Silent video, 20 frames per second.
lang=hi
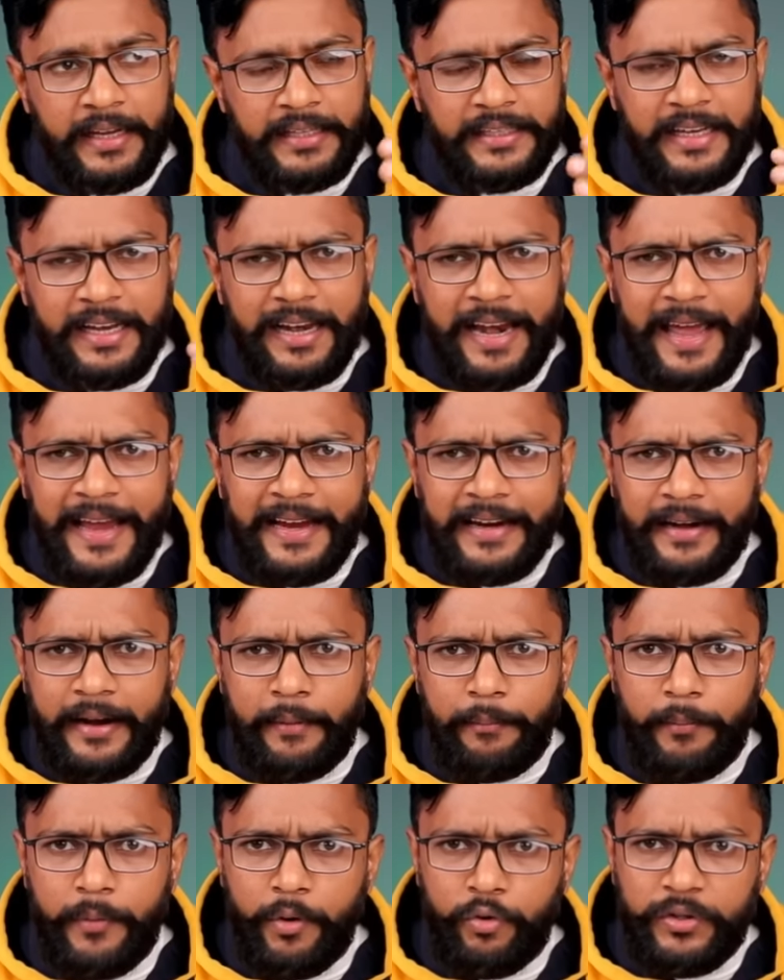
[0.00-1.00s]
ये लाइक
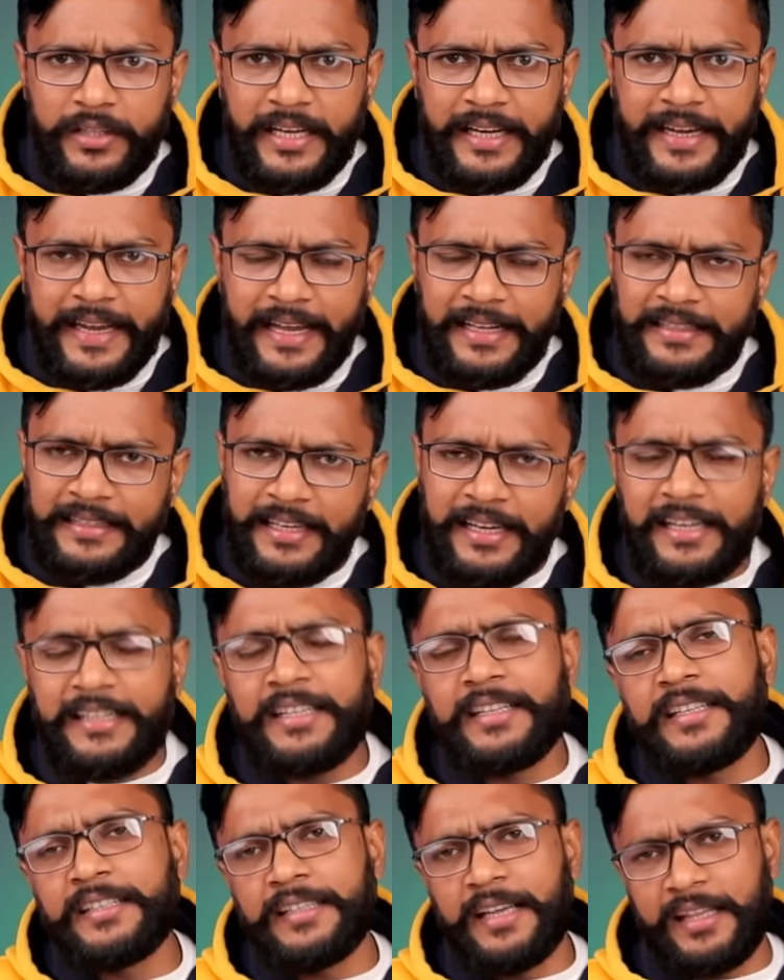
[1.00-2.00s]
ना म्यूजिक
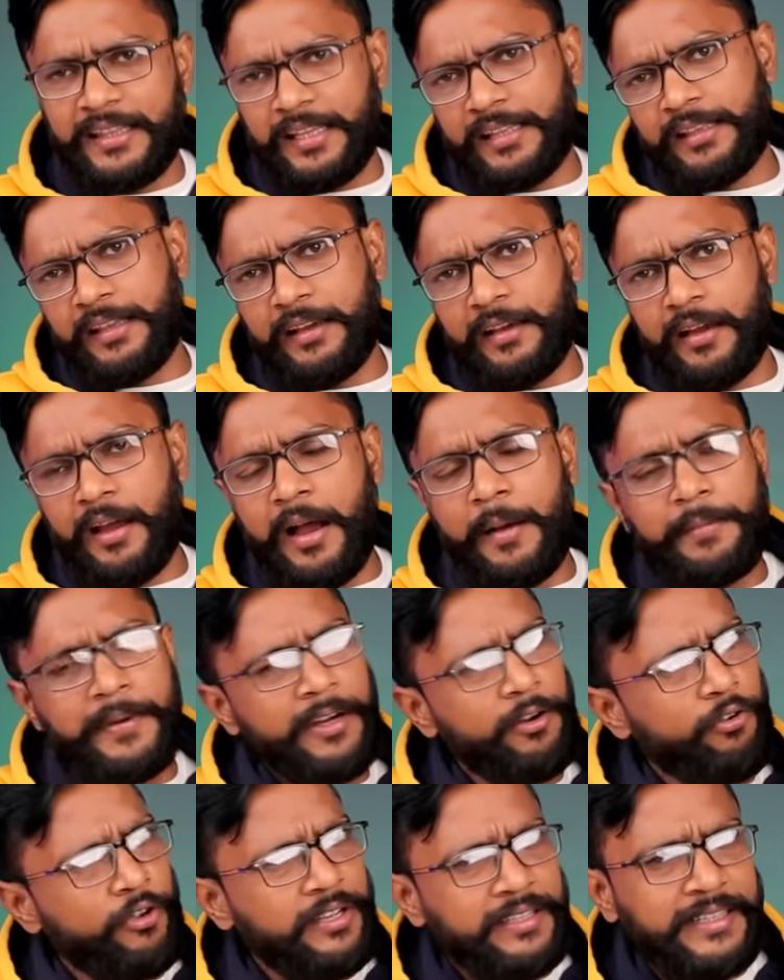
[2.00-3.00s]
कैंसिलेशन के साथ आता है
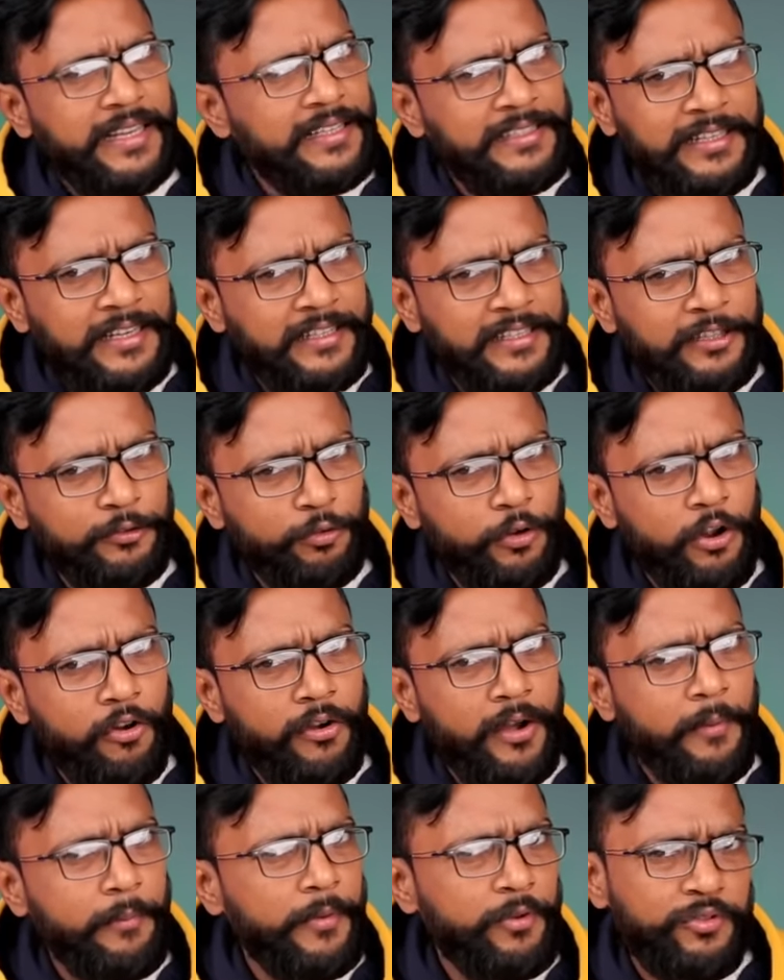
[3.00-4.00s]
आपने नॉइज कैंसिलेशन सुना
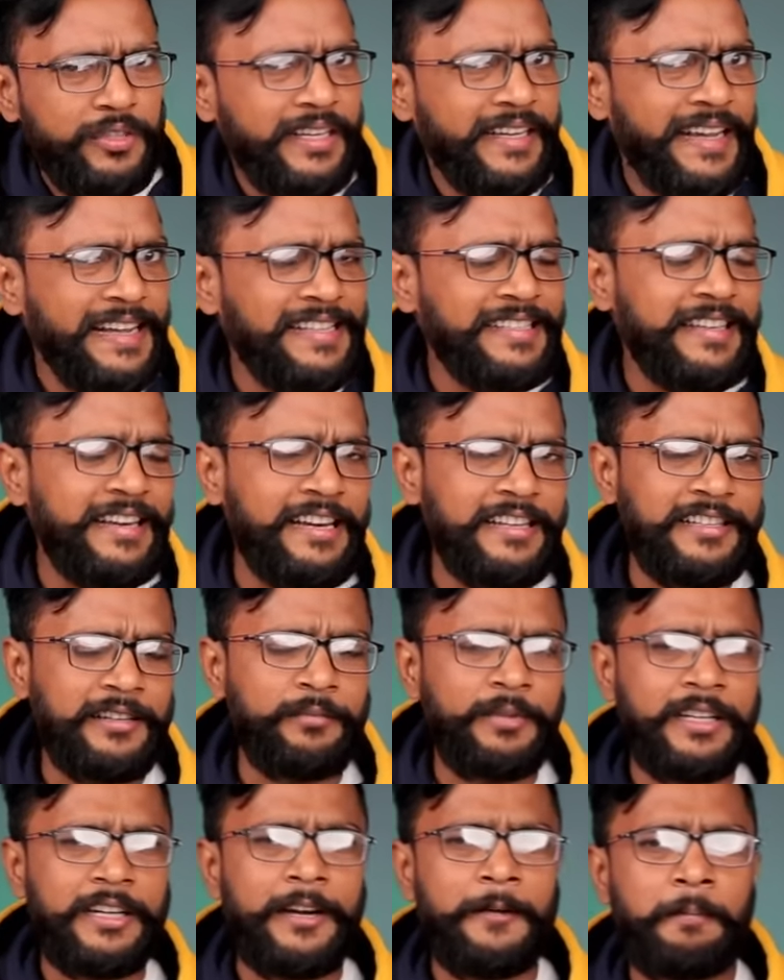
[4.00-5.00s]
होगा म्यूजिक
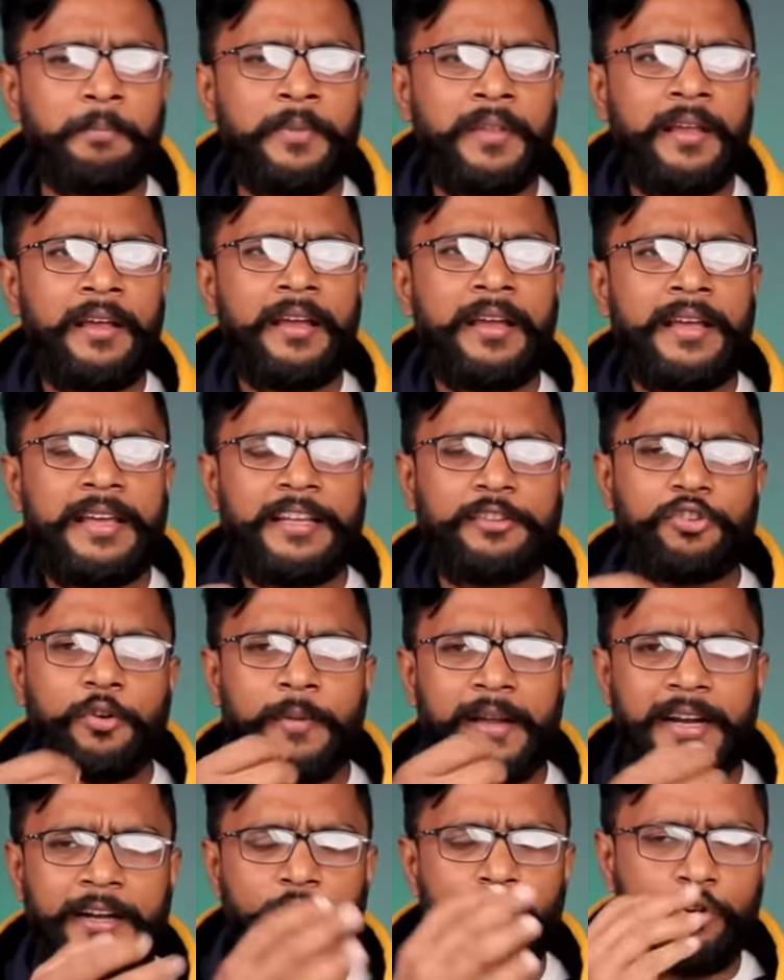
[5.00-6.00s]
कैंसिलेशन मतलब
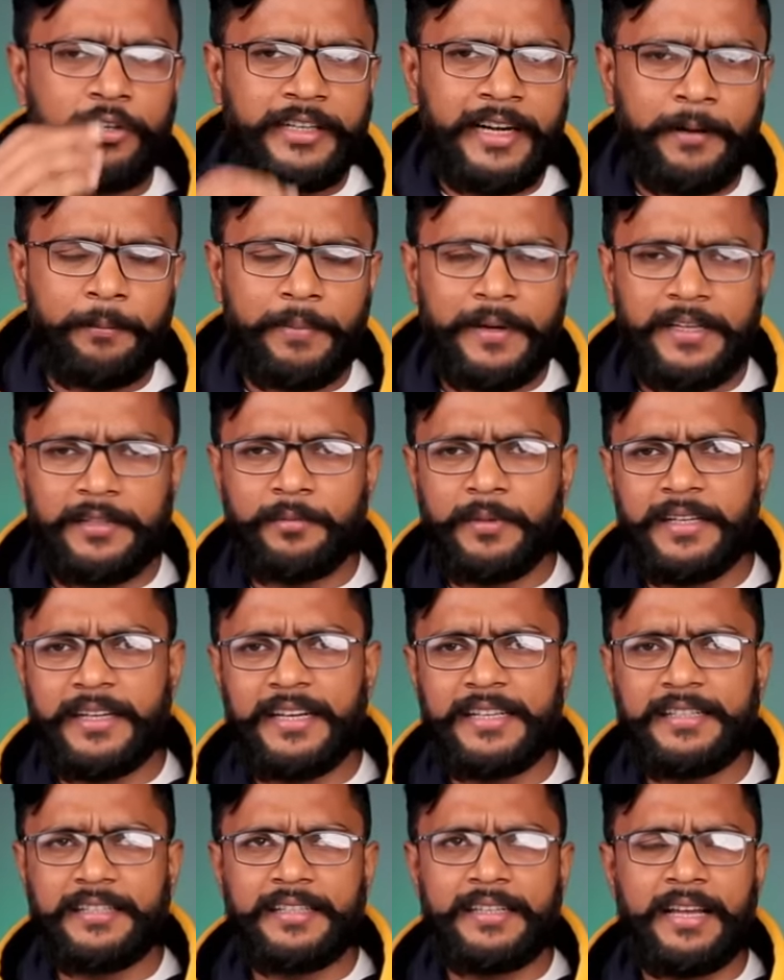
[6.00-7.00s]
इसको मैंने नोट टेन प्लस में
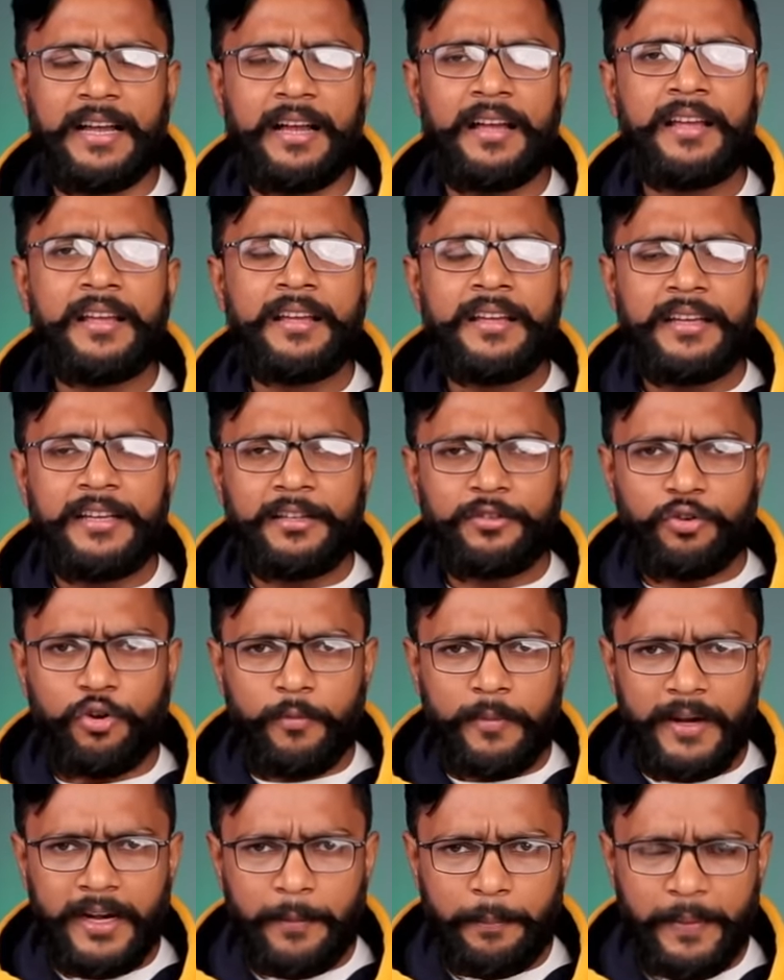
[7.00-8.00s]
टेस्ट किया
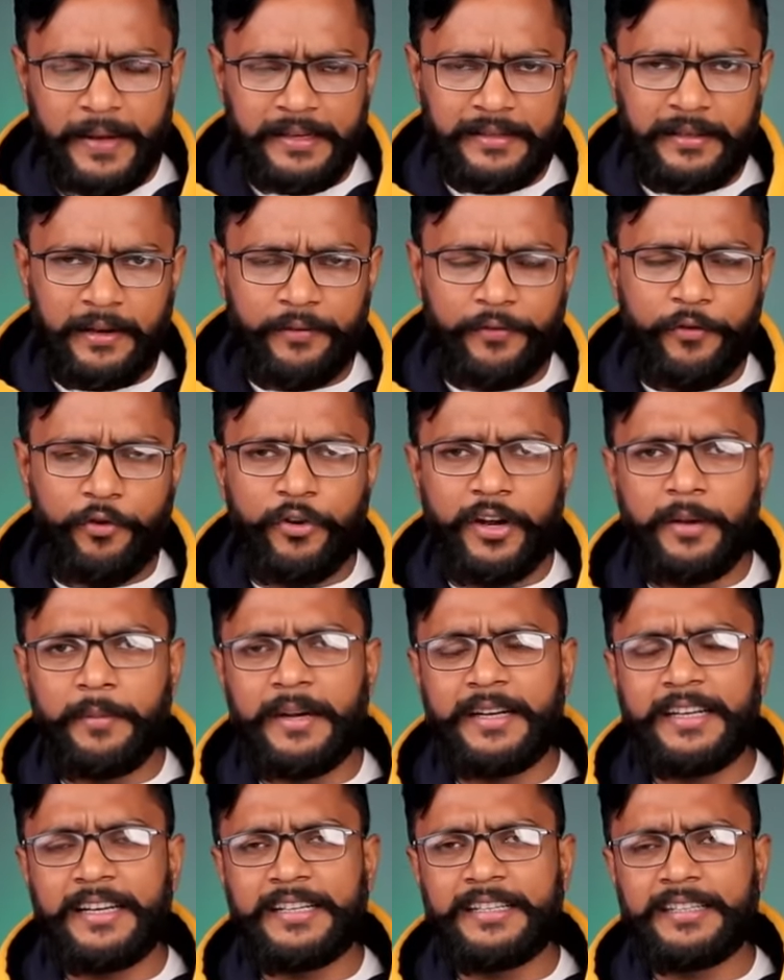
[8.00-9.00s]
इसको मैंने पिक्सल फोर ए
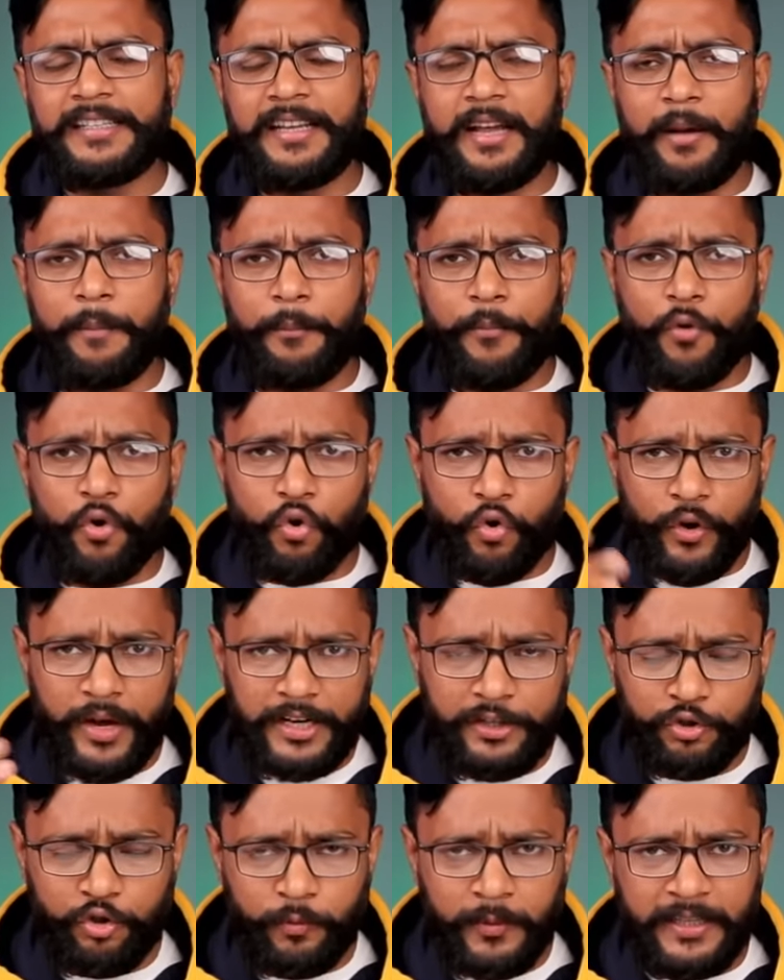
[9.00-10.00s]
में टेस्ट किया पोको
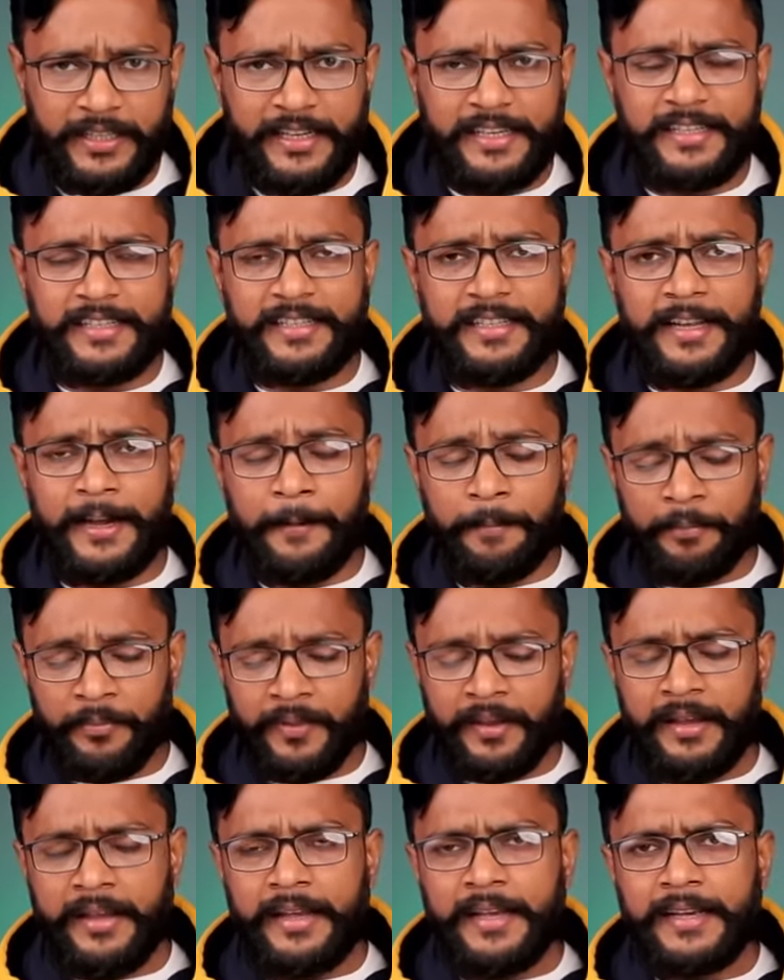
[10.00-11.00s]
एक्स टू में टेस्ट किया
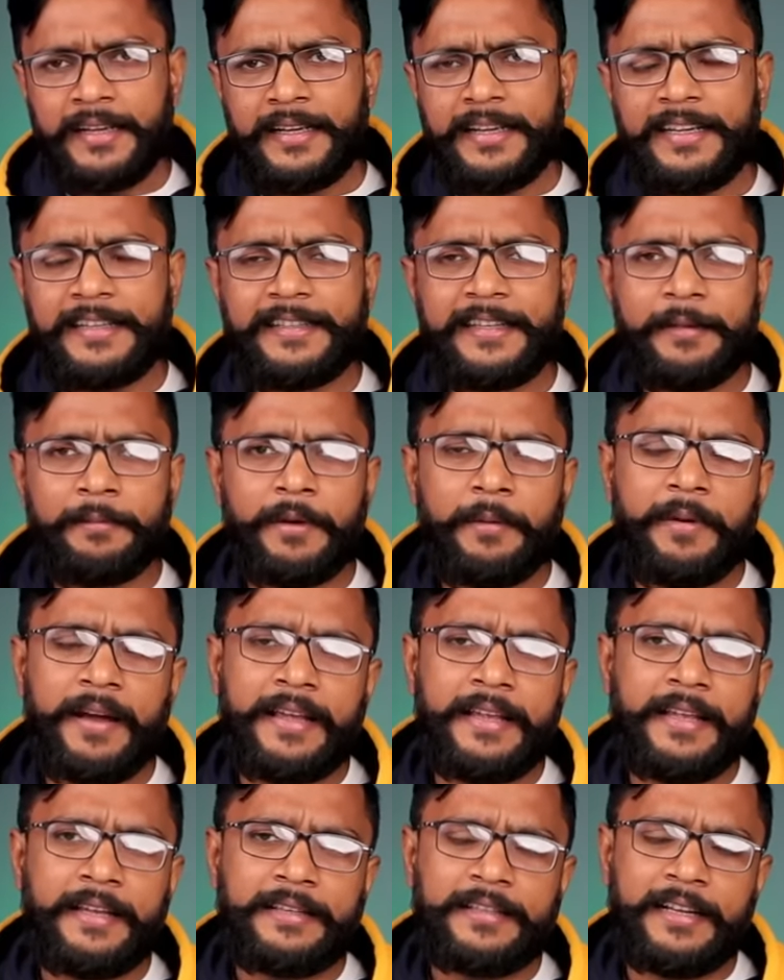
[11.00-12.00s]
किसी में
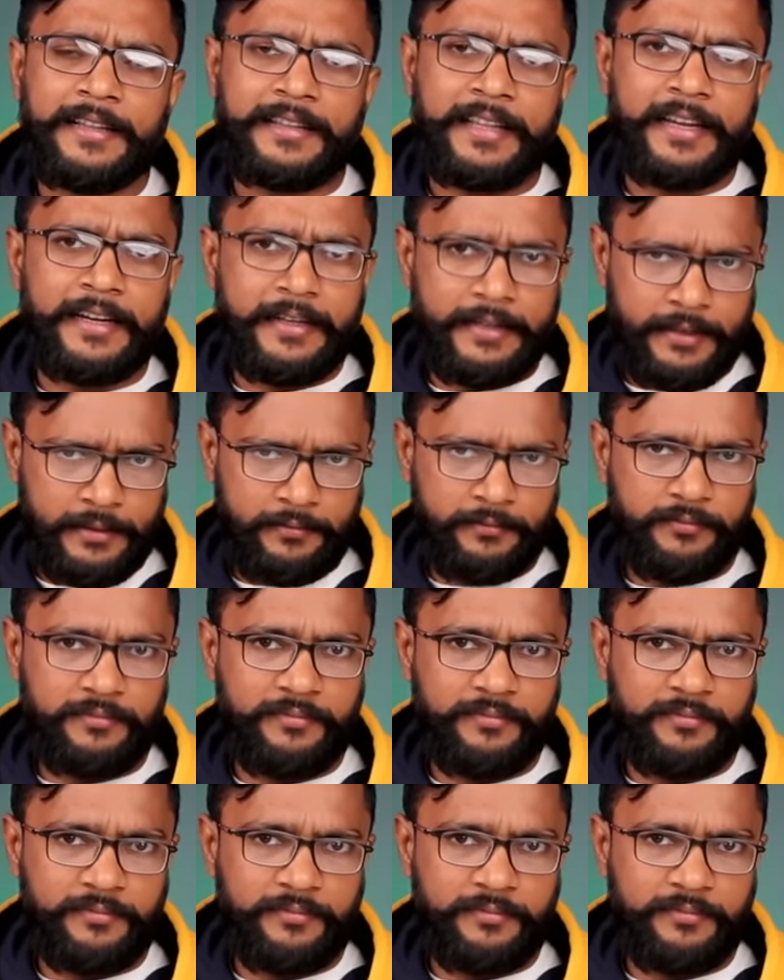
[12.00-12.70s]
भाई ये चलता ही नहीं है